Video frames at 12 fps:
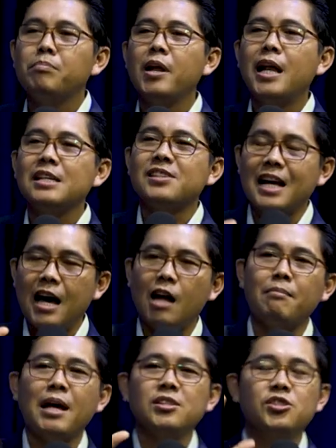bữa nay Sarah
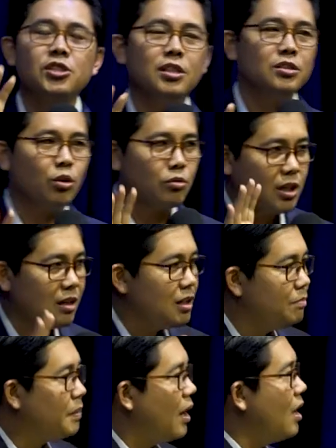ở ban chưa tục chật
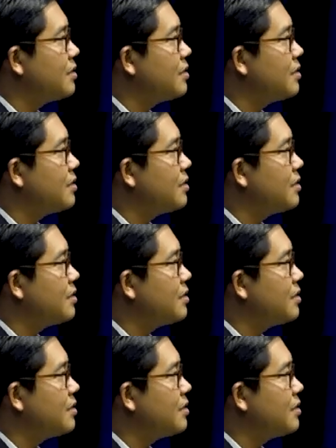lừa bỏ